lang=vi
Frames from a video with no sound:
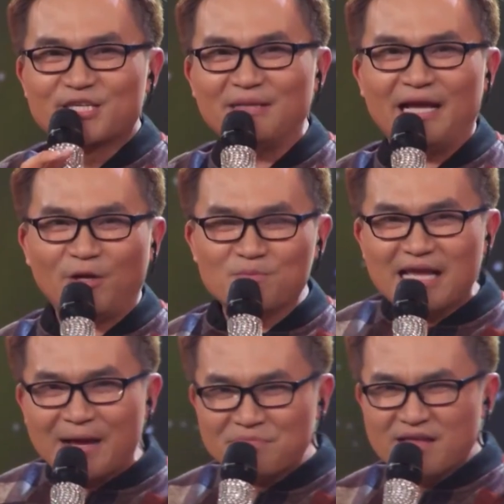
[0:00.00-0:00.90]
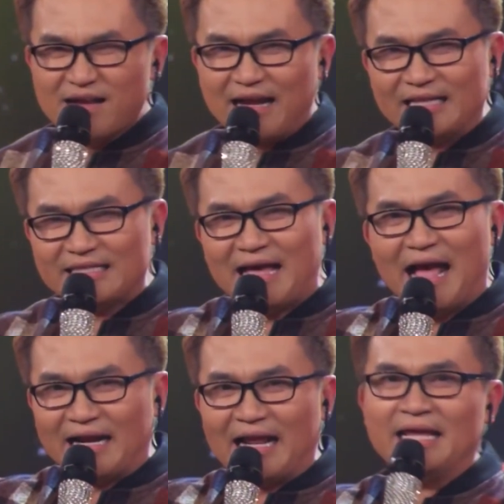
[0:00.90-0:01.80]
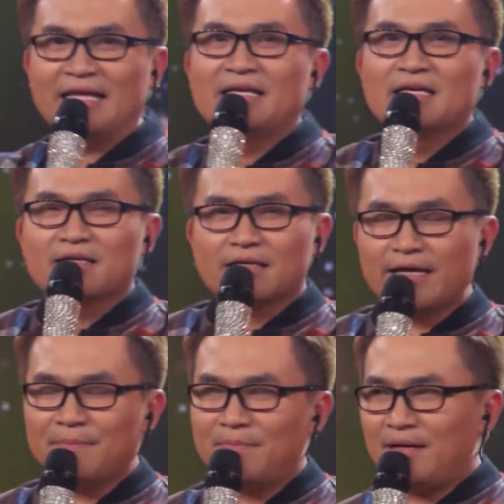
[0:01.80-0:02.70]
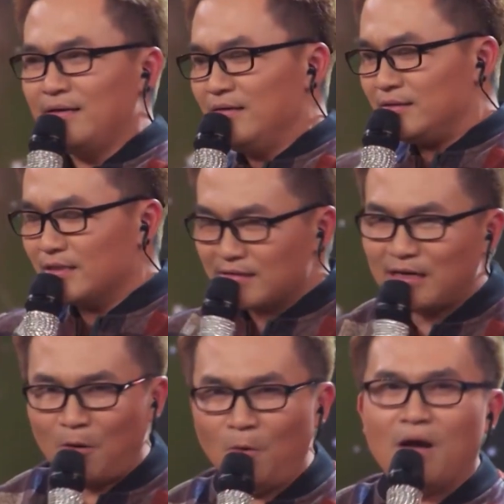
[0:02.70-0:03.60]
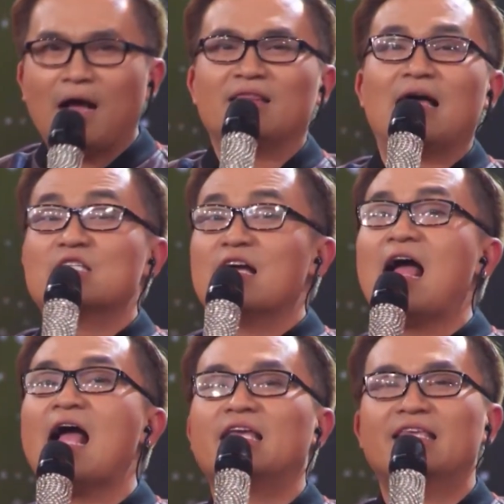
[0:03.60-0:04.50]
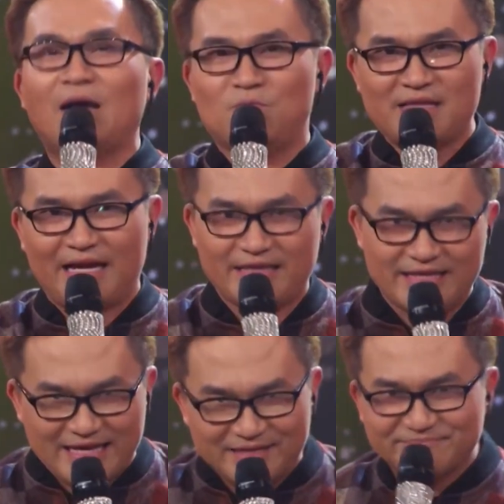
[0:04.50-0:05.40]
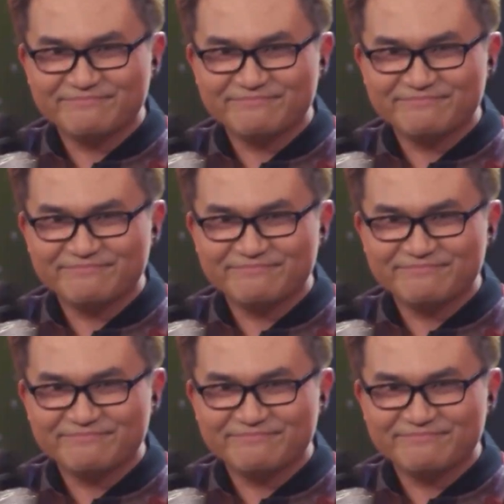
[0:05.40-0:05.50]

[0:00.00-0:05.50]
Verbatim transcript: chúng ta cùng xem canh chàng này khi mà đứng trên sân khấu anh ta sẽ hát dòng nhạc gì nha